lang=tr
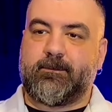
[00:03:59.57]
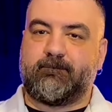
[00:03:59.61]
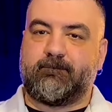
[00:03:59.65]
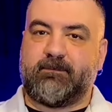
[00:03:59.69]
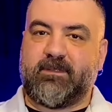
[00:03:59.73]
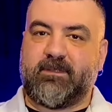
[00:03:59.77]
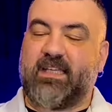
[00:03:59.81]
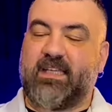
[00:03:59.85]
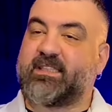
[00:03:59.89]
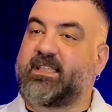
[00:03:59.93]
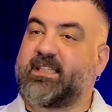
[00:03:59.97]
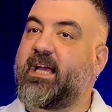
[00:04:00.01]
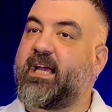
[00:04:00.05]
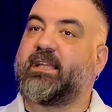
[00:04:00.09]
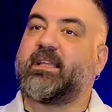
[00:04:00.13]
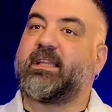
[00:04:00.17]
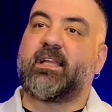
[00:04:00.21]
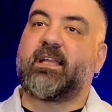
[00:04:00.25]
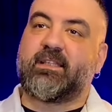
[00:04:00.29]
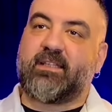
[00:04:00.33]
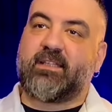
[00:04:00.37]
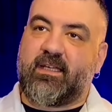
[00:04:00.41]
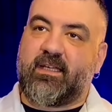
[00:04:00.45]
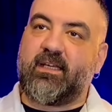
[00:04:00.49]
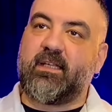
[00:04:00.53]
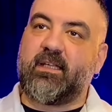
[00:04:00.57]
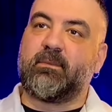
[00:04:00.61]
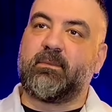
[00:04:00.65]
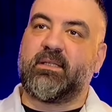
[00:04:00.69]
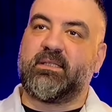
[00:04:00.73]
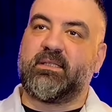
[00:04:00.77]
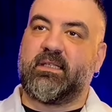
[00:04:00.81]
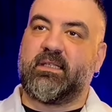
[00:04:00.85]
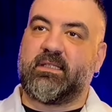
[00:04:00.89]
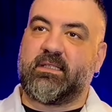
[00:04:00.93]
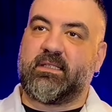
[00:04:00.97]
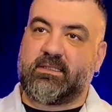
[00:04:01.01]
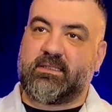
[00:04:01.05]
yasaklara
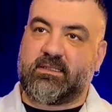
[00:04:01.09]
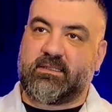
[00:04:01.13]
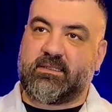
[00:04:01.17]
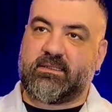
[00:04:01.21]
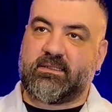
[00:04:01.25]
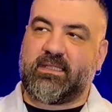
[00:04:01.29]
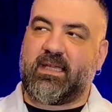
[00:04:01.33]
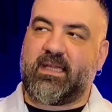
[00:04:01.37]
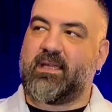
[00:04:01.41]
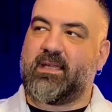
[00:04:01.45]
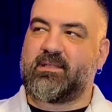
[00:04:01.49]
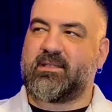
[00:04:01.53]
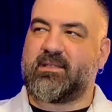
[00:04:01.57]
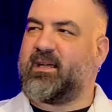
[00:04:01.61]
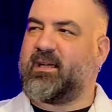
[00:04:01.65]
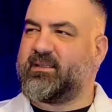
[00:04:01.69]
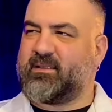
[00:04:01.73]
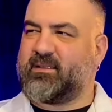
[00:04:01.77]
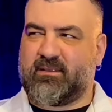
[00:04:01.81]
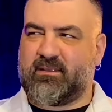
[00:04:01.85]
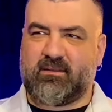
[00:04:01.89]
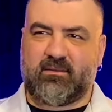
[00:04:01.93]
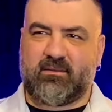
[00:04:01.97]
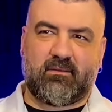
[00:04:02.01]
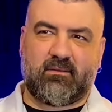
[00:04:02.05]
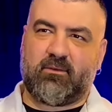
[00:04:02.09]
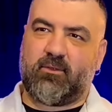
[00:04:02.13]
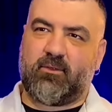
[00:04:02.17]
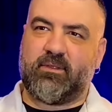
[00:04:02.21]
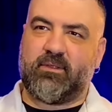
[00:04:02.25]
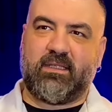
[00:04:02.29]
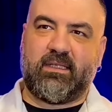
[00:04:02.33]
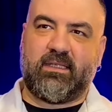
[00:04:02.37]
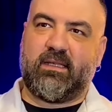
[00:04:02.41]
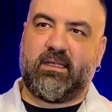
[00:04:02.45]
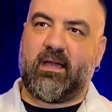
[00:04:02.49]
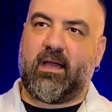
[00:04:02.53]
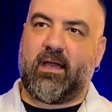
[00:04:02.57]
takılmadığınız, gerçi artık öyle
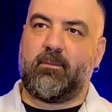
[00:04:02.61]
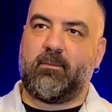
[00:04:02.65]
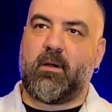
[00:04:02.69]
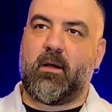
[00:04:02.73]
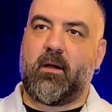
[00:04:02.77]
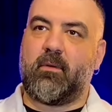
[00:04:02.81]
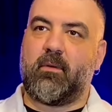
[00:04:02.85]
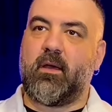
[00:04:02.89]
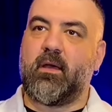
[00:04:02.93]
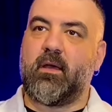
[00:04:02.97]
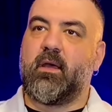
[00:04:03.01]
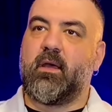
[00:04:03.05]
değil galiba ama